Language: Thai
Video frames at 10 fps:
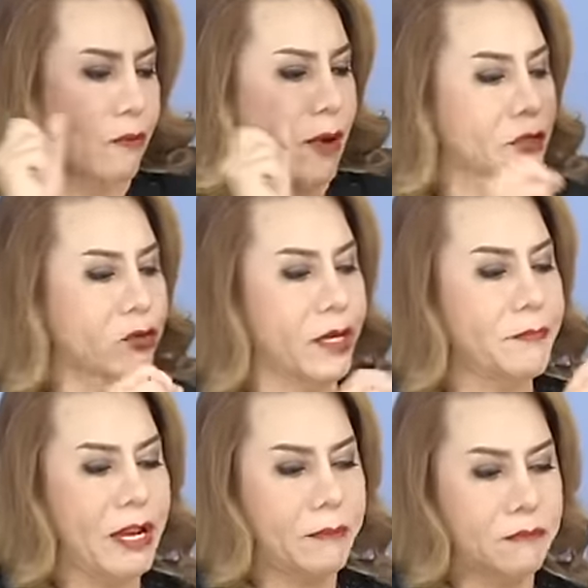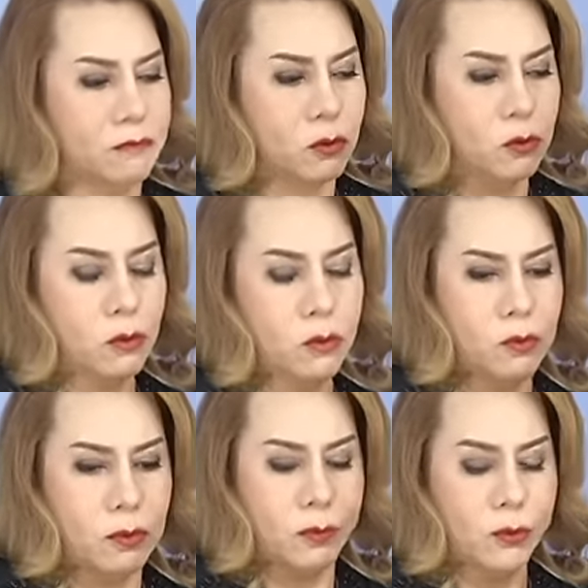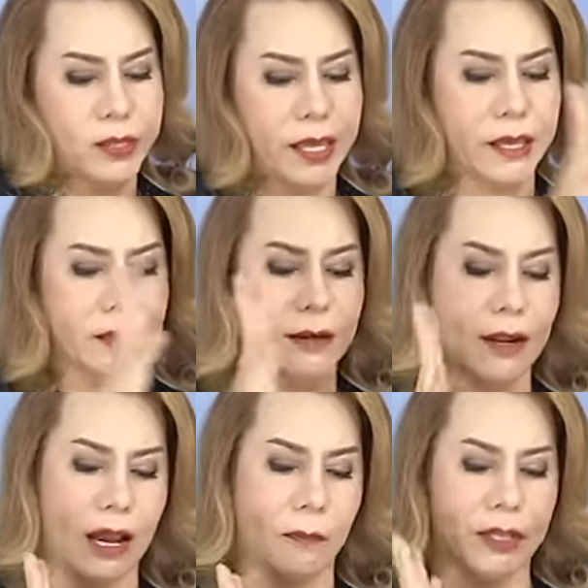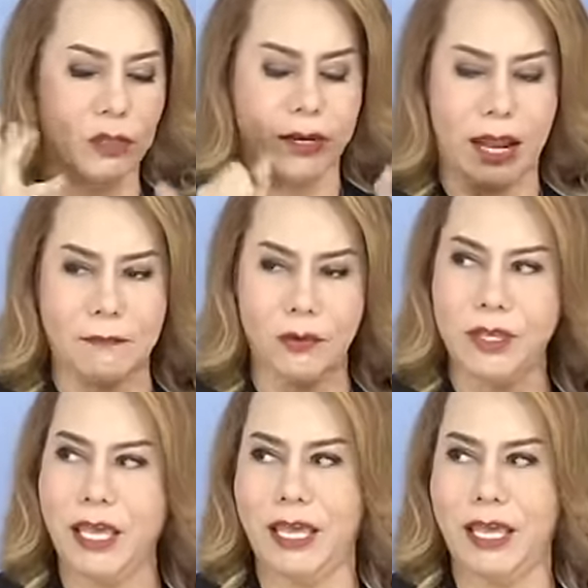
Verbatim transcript: วางตัวนี้เป็นลูกคู่ผู้หญิงเราเป็นจะไปดูต้องทำ